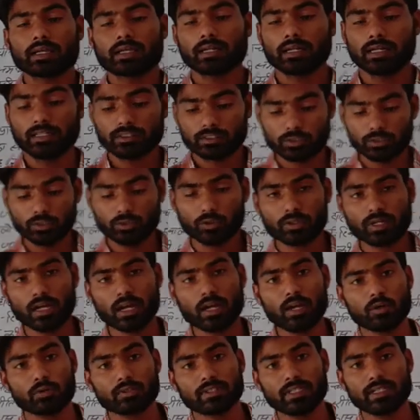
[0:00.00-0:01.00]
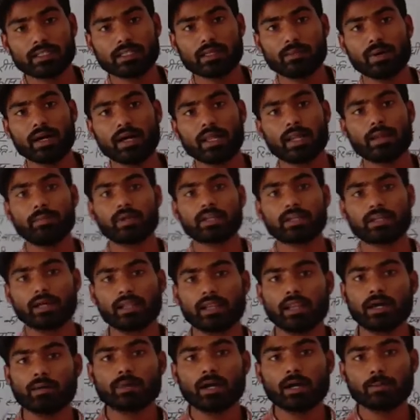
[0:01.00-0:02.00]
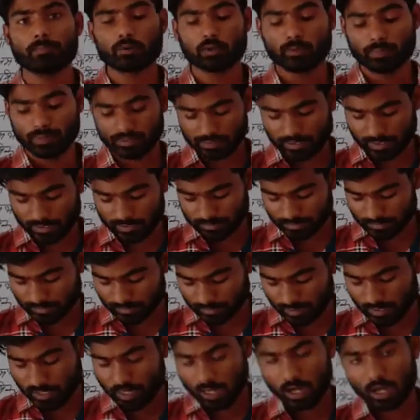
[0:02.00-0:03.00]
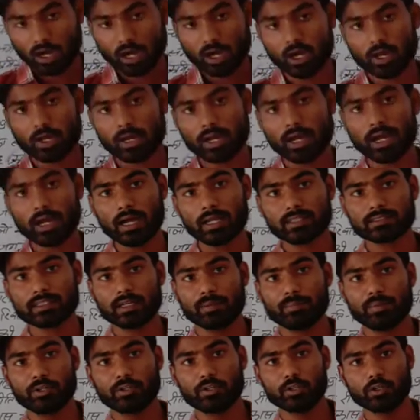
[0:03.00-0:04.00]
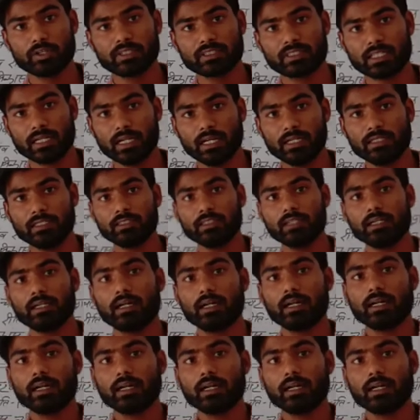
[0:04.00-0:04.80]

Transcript: क्रांतियों का उदय के बारे में कल हम आपको बताएंगे और आज का वीडियो इतना ही